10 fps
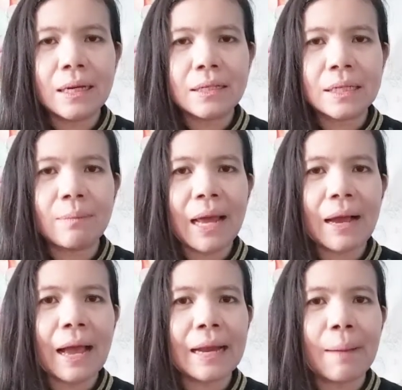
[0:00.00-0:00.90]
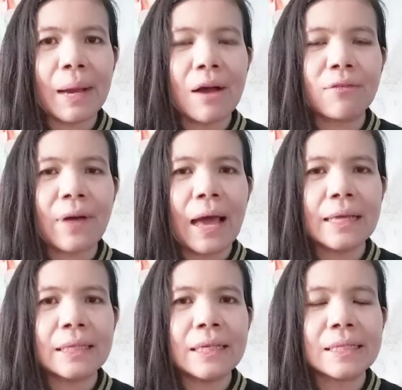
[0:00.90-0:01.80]
ชำระค่าน้ำค่าไฟ
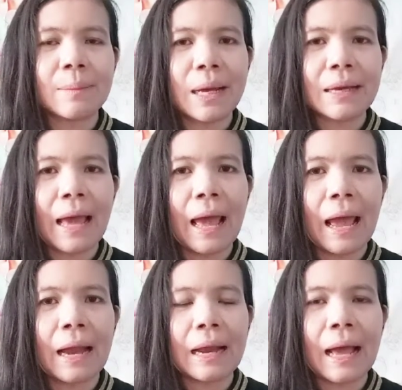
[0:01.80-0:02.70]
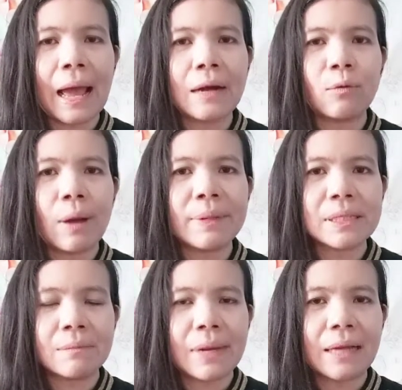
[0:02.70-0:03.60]
ที่สำนักงานนะคะ หรือว่าไป
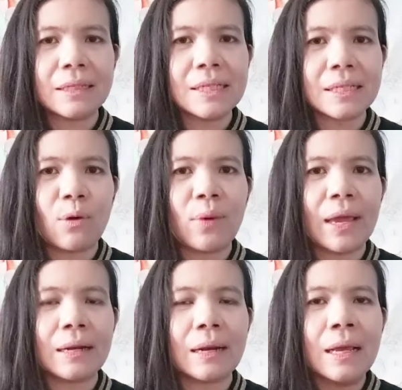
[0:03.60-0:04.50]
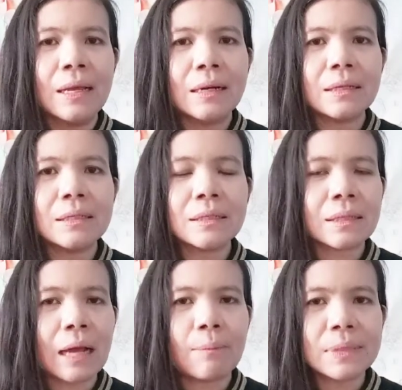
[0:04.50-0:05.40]
ชำระที่เซเว่นหรือ
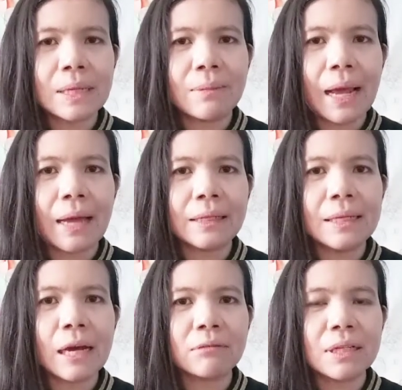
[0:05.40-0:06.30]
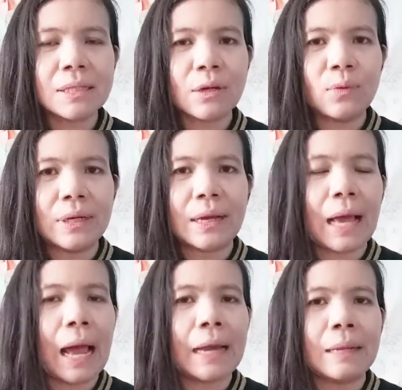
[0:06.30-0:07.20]
ชำระที่เคาน์เตอร์เซอร์วิสนะ
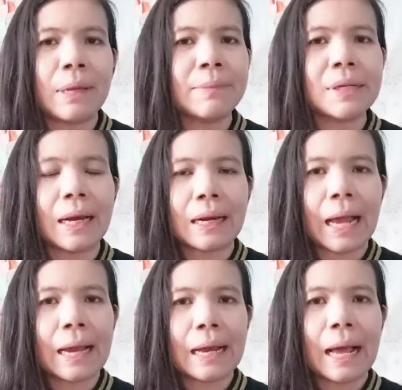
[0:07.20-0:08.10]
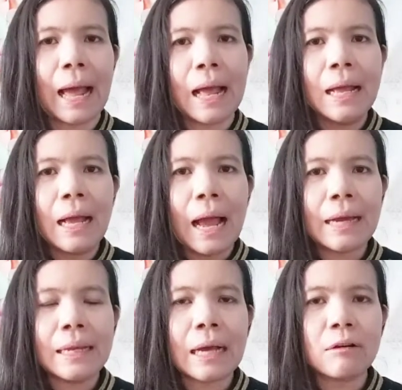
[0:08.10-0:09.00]
คะ อันนี้ไม่เหมือนกันนะคะ อั
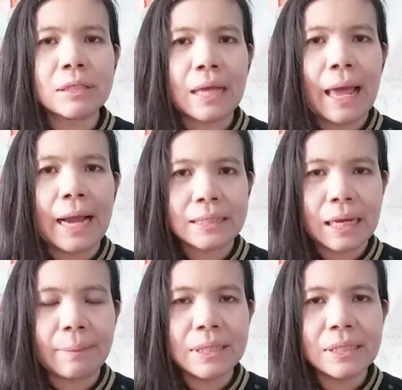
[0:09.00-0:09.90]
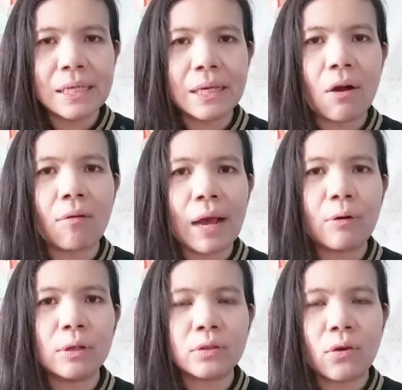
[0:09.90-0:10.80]
นนี้เขาจะหักจากบัญชีของเรา
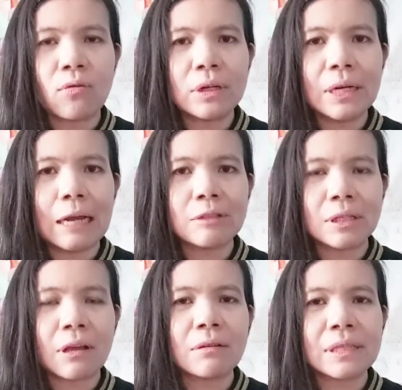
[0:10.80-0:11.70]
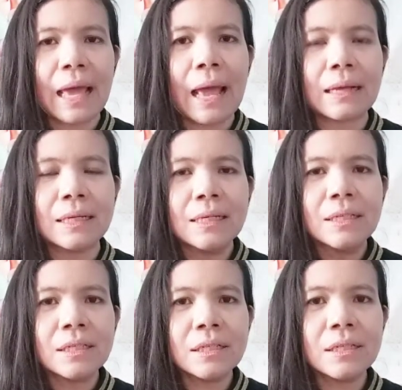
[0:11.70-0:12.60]
โดยตรงเลยเราจะต้องแจ้ง
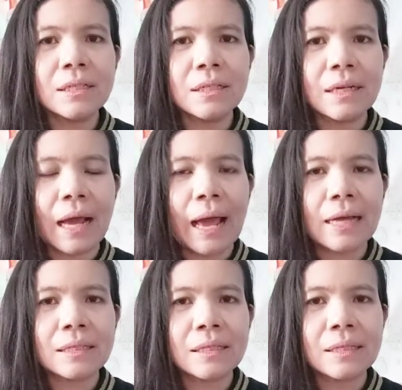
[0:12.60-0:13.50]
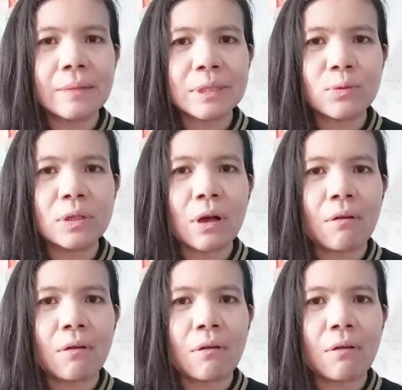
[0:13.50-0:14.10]
ชื่อนะคะ ชื่อนามสกุลของ